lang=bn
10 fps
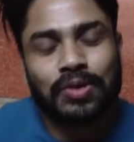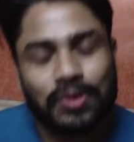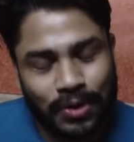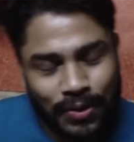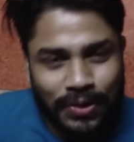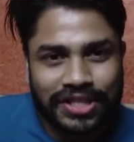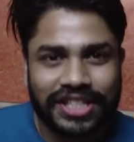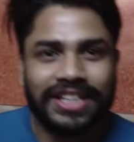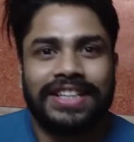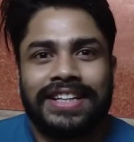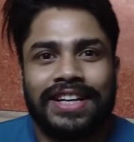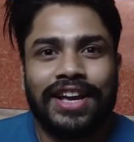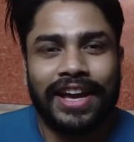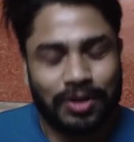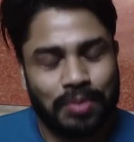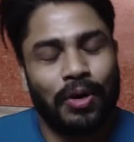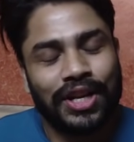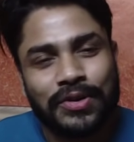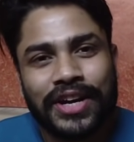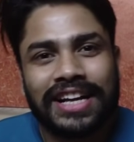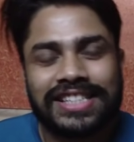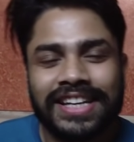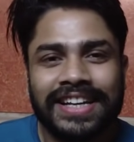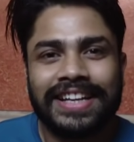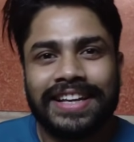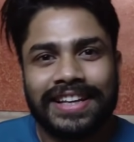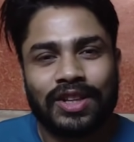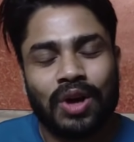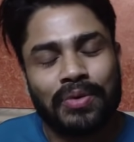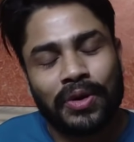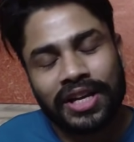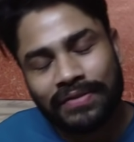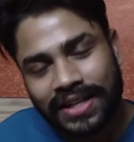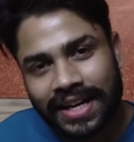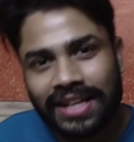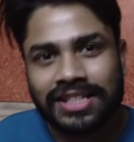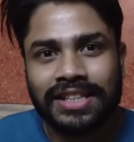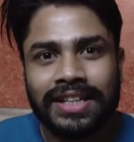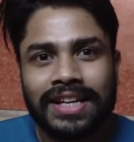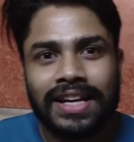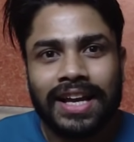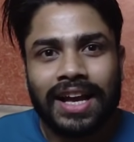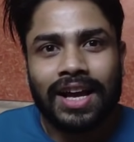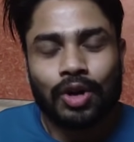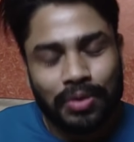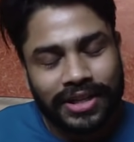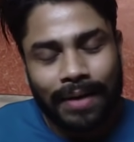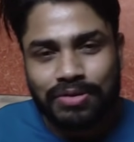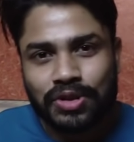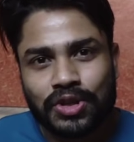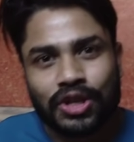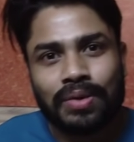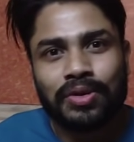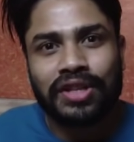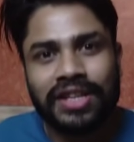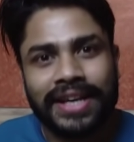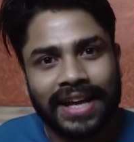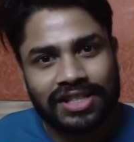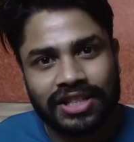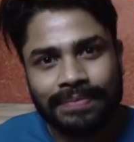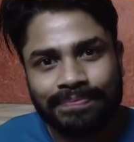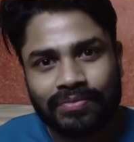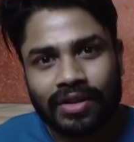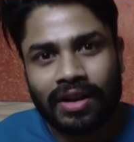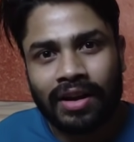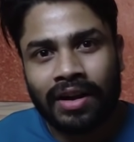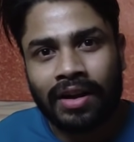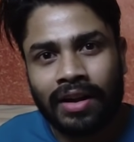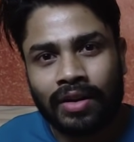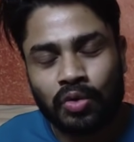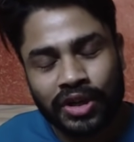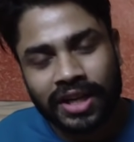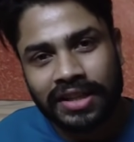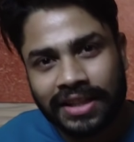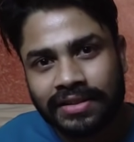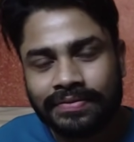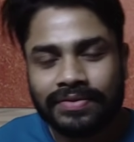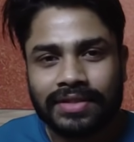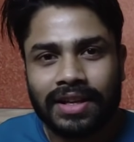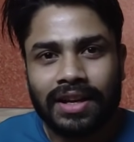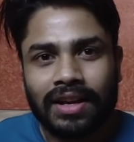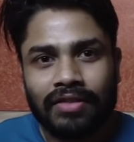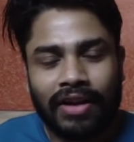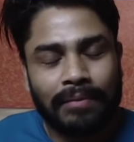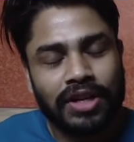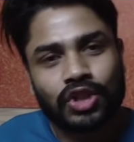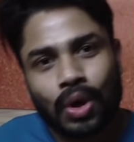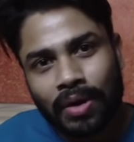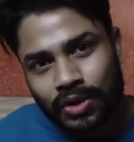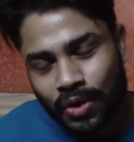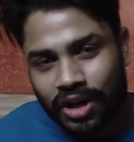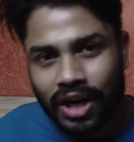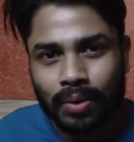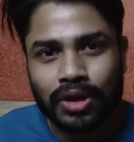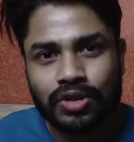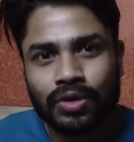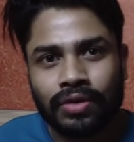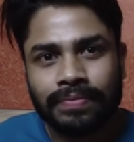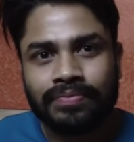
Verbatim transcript: আমি সুস্থ হয়ে উঠেছি একটু বডি উইক আছে কিন্তু আমি অনেক বেটার আছি খুবই টাফ সিচুয়েশনের মধ্যে দিয়ে গেছি কুড়িটা দিন ফ্যামিলির সবার শরীর খারাপ হয়েছিল